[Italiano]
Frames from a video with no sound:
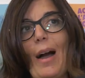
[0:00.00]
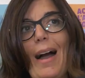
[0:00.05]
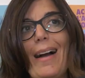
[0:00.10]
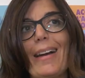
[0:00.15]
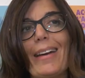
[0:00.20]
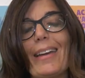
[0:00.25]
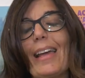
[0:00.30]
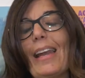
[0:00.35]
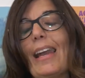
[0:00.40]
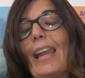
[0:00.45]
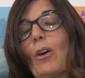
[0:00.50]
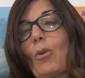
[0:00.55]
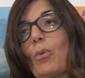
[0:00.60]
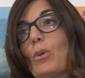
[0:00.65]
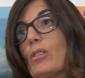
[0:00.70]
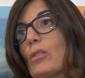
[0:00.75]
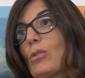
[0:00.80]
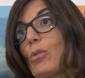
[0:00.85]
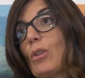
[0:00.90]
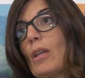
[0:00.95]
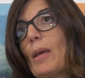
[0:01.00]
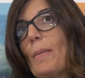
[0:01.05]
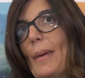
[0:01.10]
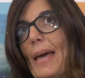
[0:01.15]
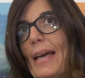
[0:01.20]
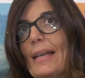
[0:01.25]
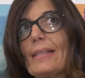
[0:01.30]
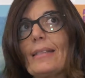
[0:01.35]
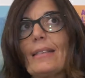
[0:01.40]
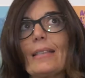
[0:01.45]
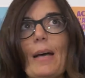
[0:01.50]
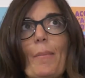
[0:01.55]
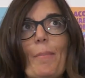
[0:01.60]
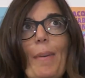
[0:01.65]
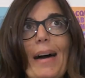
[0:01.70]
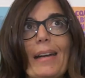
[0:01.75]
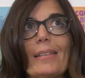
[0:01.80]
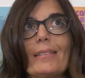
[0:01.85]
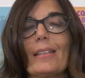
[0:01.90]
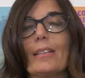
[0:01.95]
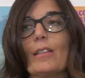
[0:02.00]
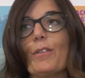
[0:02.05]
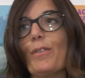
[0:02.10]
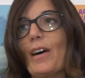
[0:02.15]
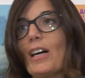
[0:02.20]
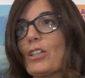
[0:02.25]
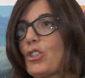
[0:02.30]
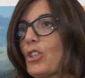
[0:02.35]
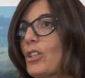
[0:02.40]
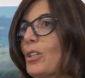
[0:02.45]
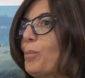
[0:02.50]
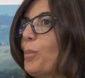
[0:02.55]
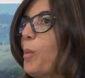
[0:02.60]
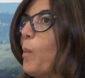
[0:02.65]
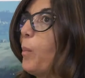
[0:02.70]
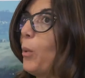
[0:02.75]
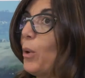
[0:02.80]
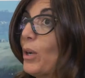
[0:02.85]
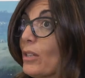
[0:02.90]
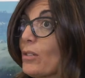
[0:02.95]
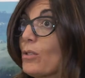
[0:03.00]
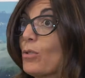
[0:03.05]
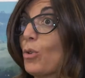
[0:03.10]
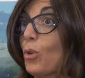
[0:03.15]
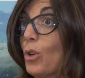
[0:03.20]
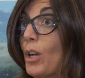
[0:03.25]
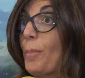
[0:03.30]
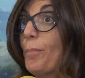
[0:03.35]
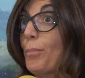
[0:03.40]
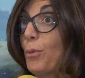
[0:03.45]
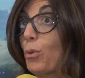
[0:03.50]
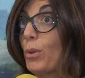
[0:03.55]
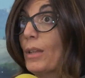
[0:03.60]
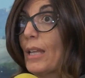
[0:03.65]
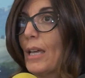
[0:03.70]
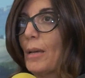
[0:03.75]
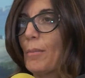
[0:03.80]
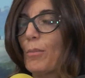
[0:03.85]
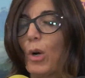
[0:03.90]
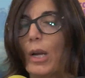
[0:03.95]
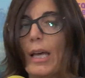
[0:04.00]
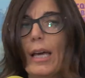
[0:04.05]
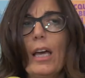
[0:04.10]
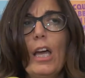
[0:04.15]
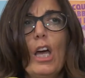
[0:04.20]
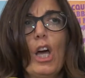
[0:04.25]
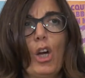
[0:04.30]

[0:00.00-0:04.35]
anche l'acquisto dei mezzi da parte di fasce di popolazione più debole.